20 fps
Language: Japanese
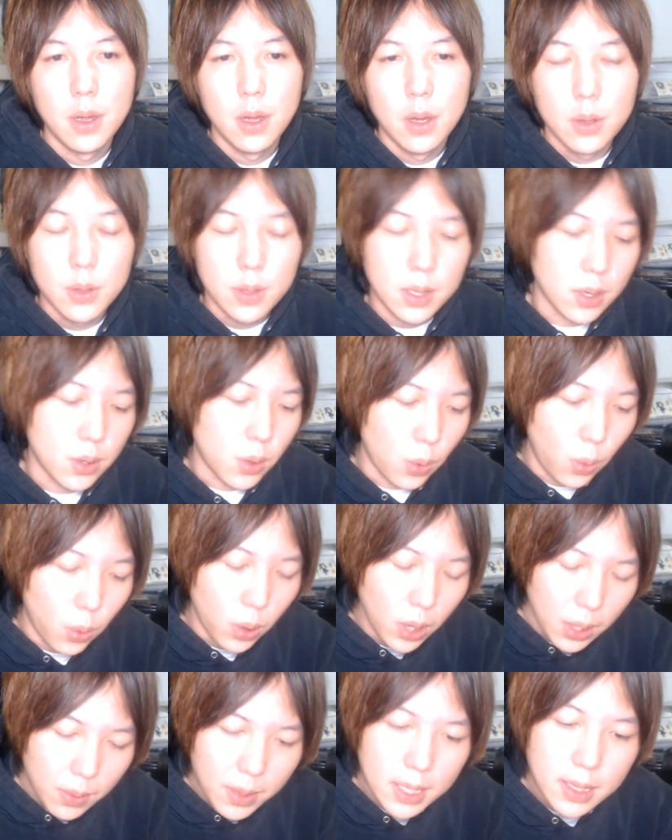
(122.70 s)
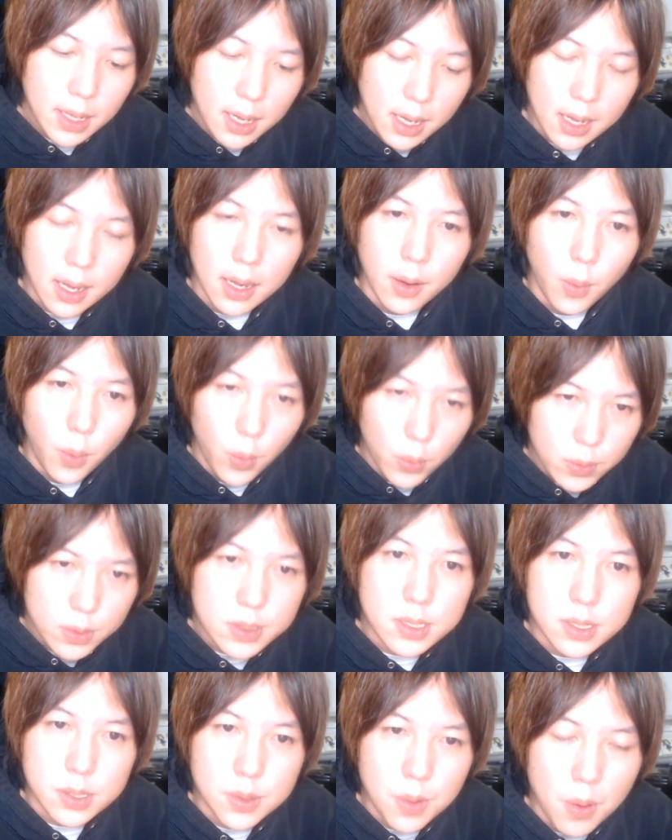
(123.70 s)
で、これはね、ほんと
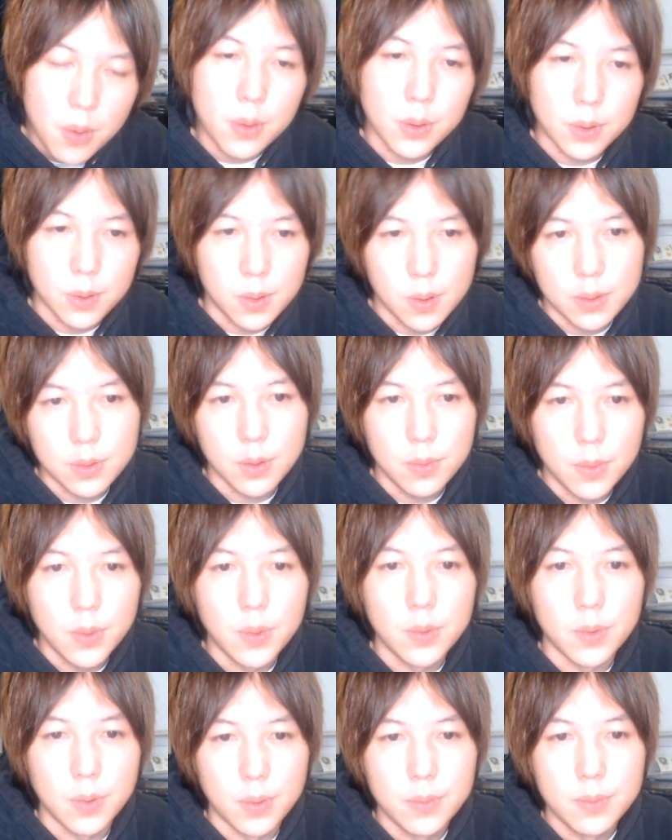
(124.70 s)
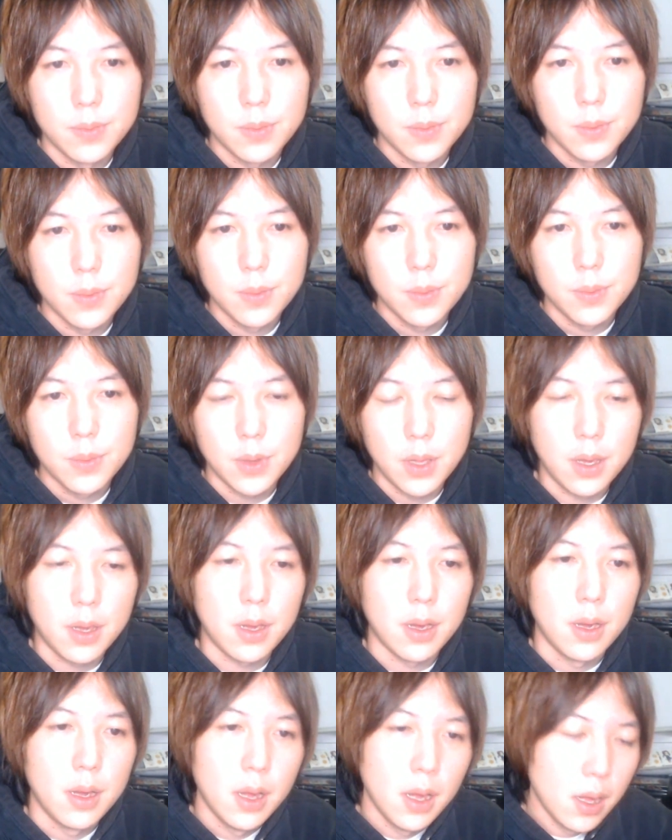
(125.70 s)
すごいことだと思うの。
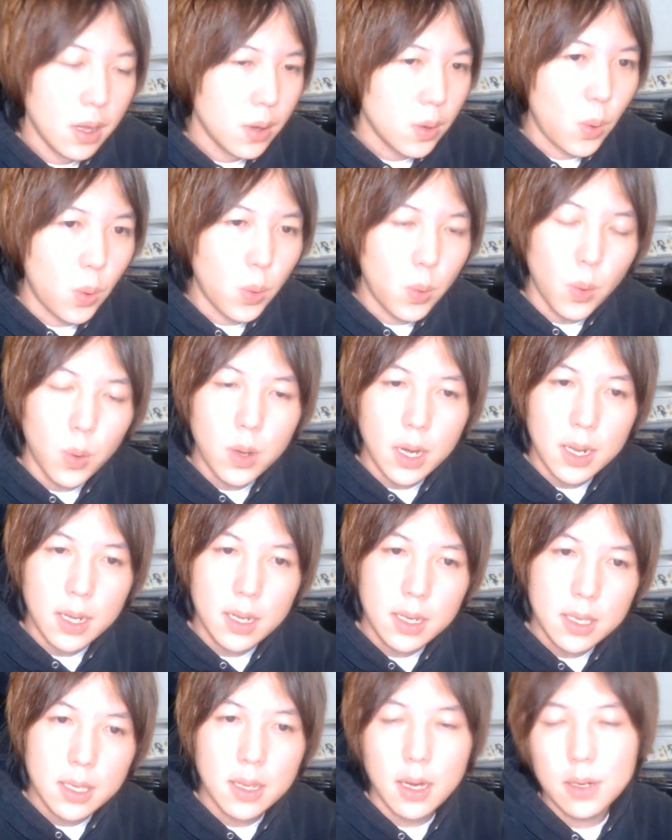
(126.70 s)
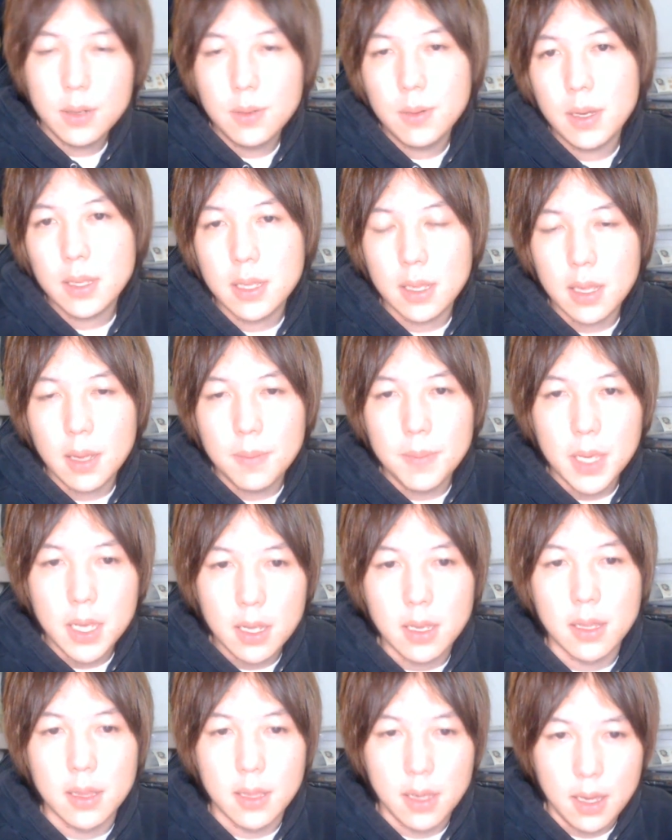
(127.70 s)
で、ここからヒカルは畳みか
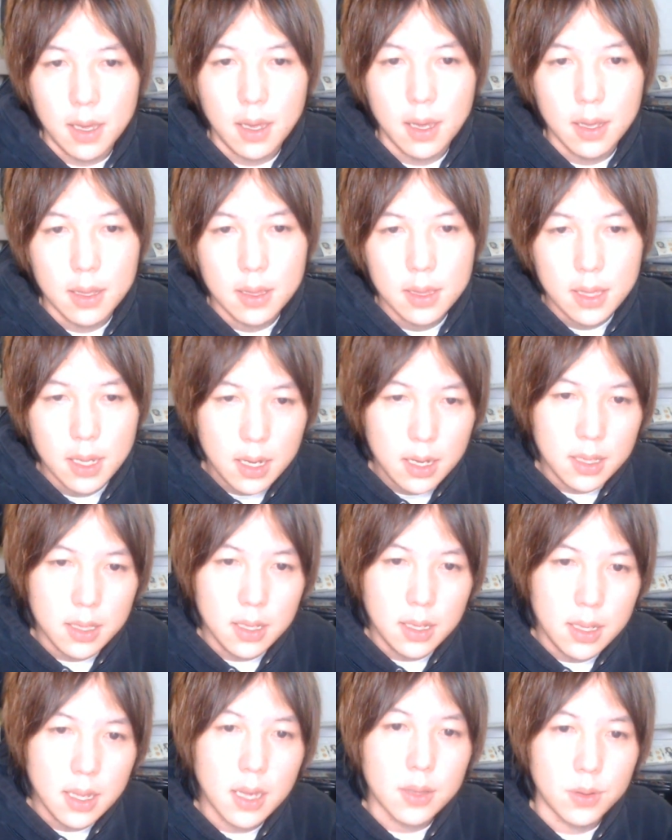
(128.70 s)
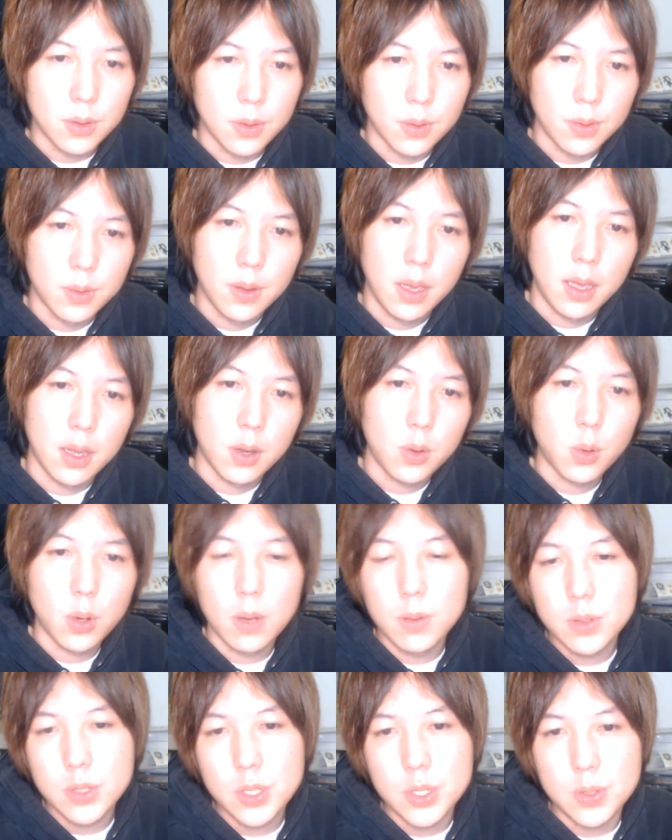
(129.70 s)
けて、第2弾の、えー、
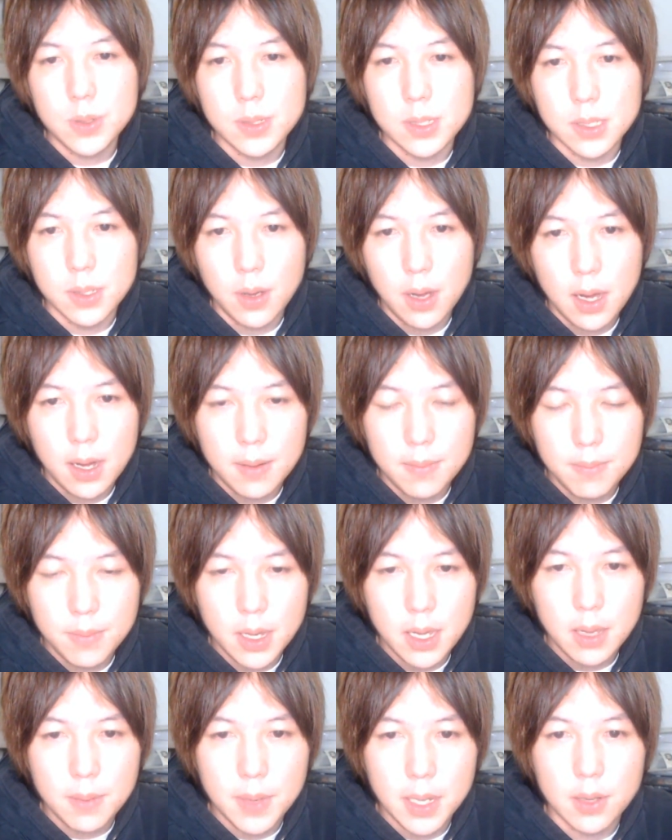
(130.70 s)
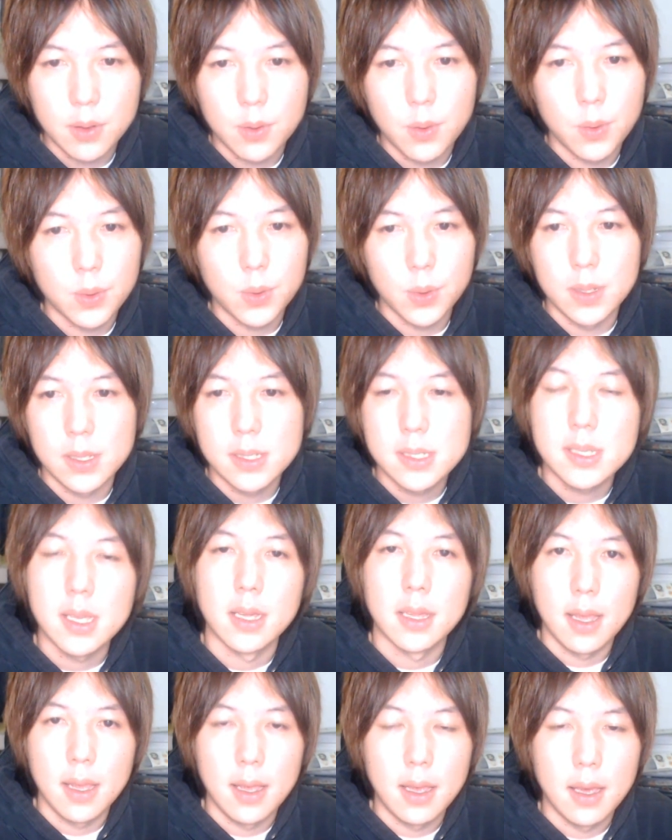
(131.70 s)
コラボシューズの販売までこう取り付け
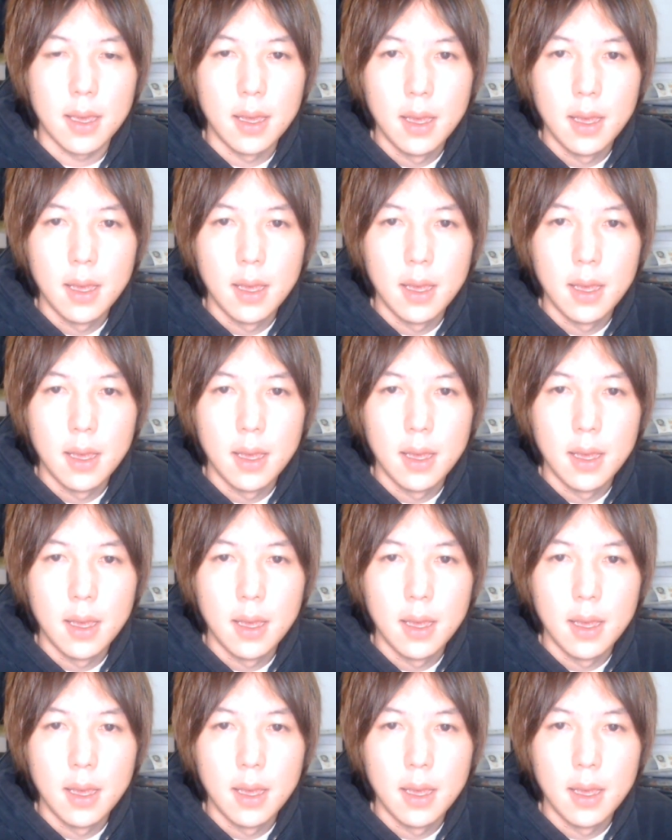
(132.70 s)
て、